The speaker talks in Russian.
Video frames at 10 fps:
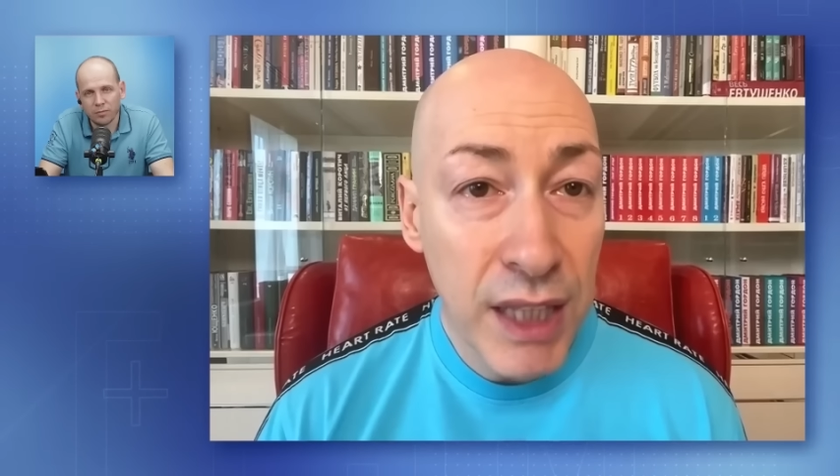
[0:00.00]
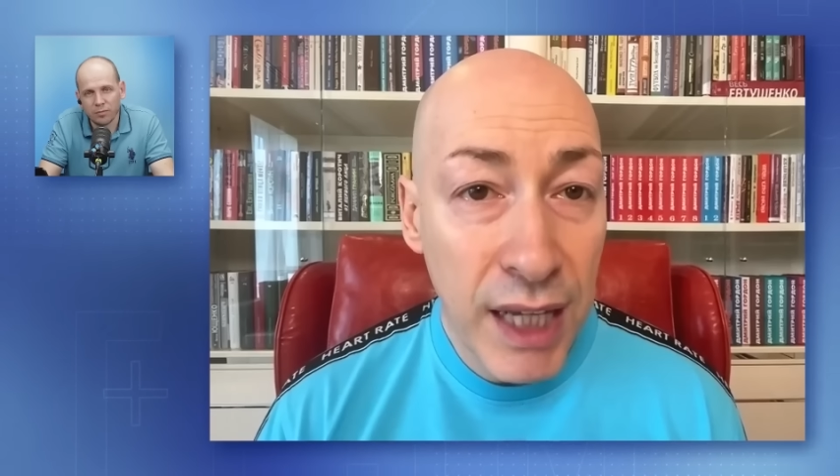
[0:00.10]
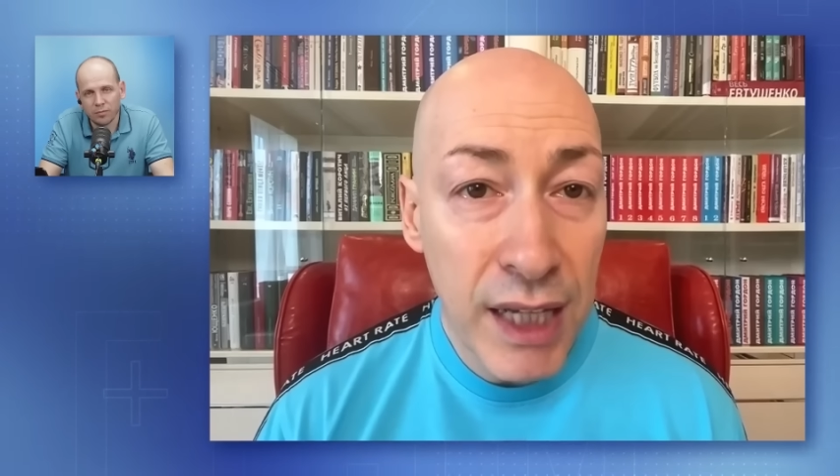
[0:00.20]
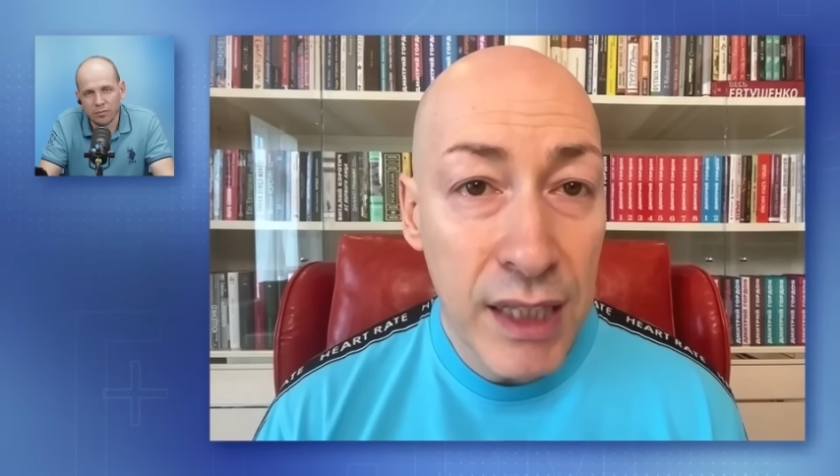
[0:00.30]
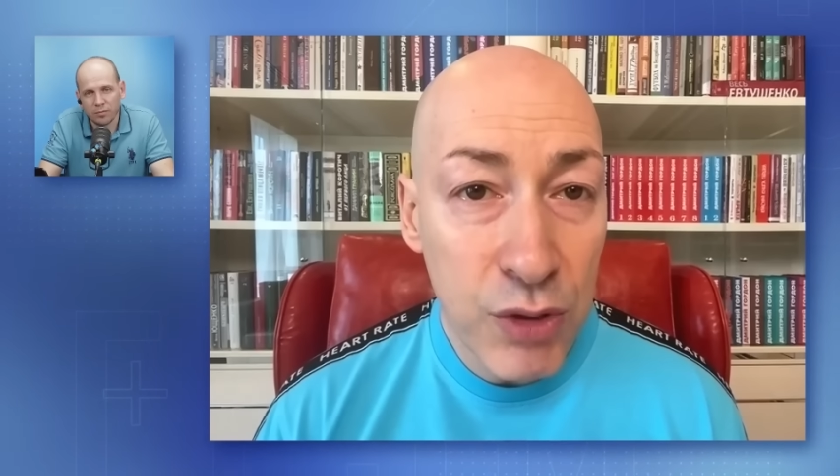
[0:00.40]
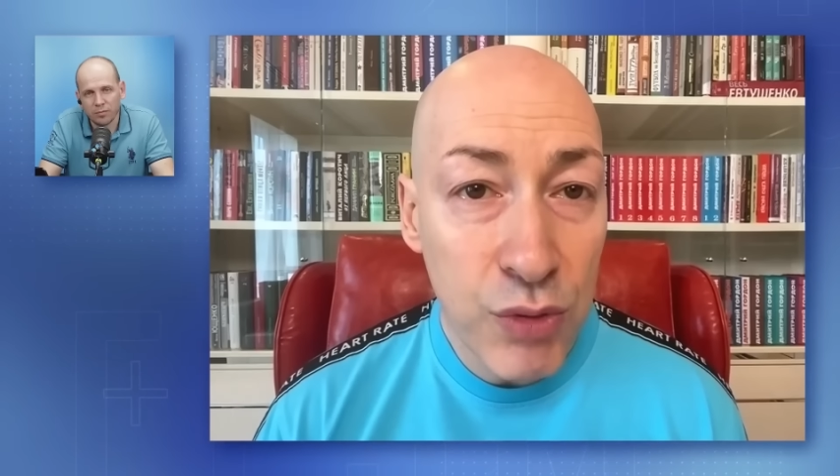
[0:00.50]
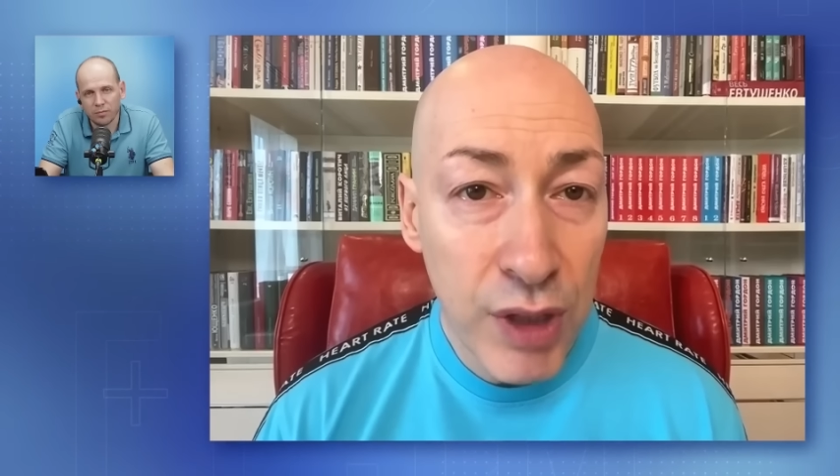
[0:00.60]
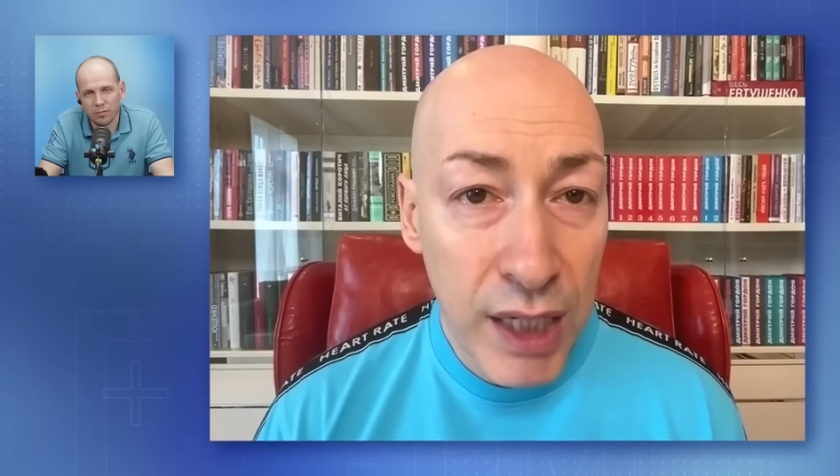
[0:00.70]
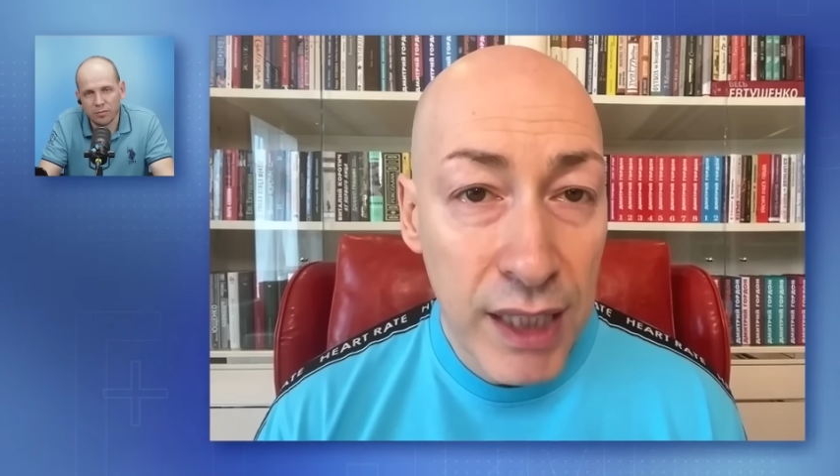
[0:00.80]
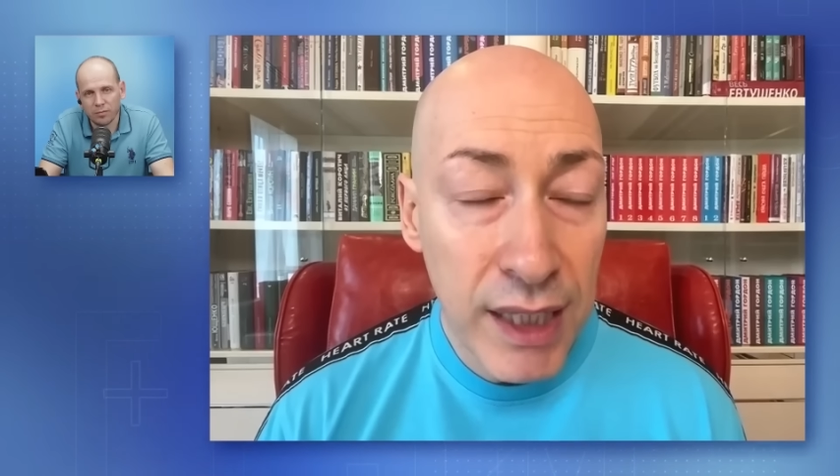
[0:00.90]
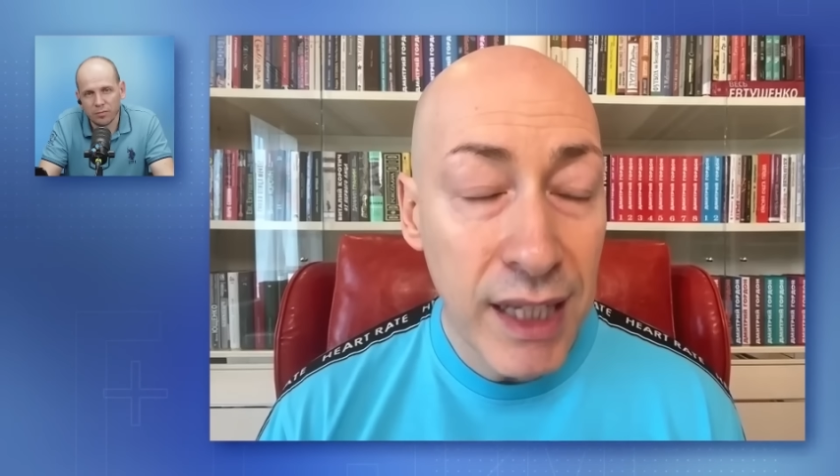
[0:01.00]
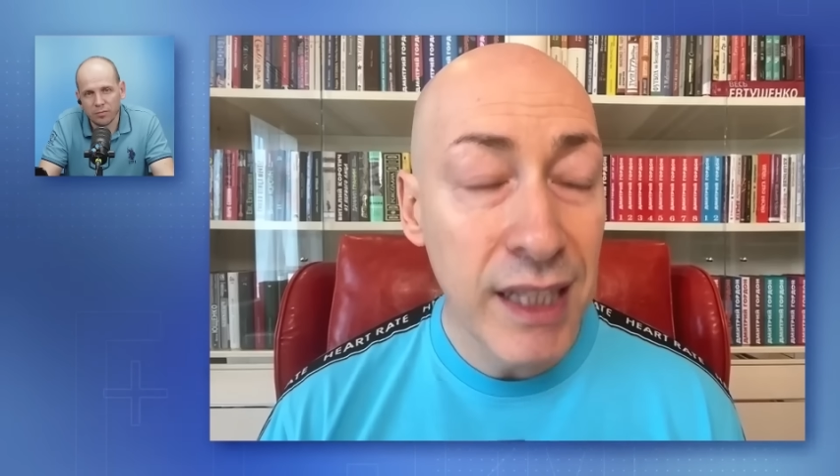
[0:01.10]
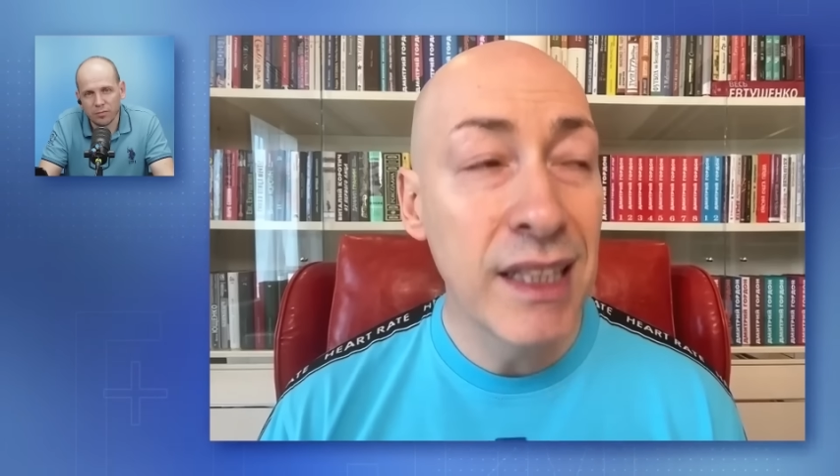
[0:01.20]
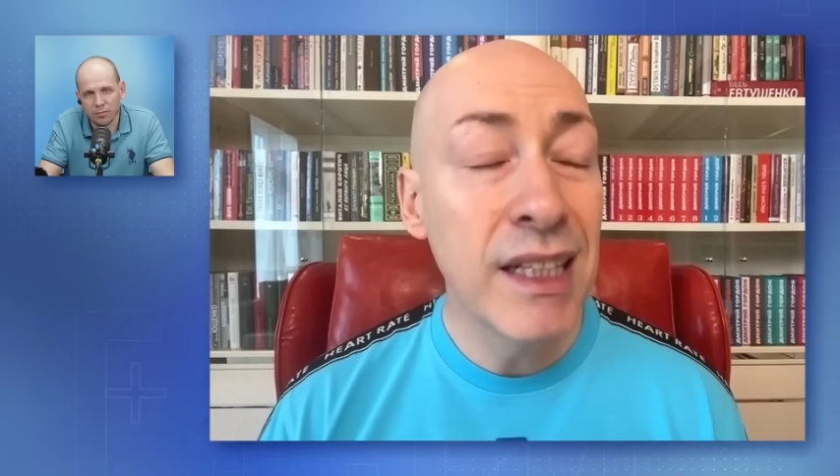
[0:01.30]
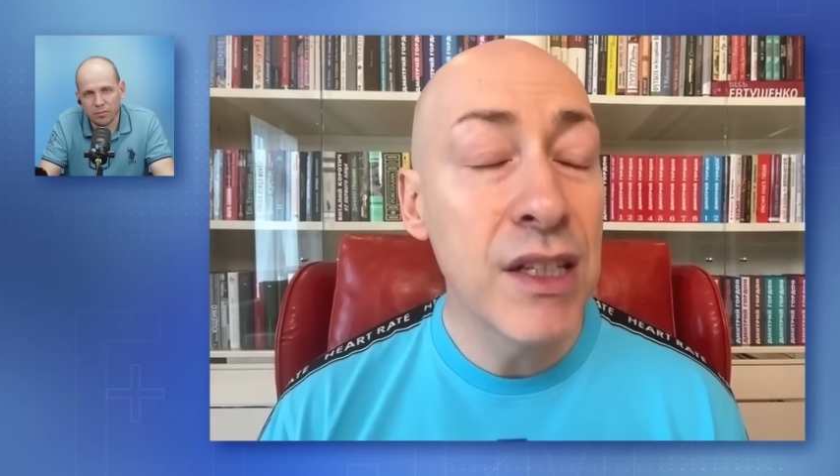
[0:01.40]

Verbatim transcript: она — это Украина, и она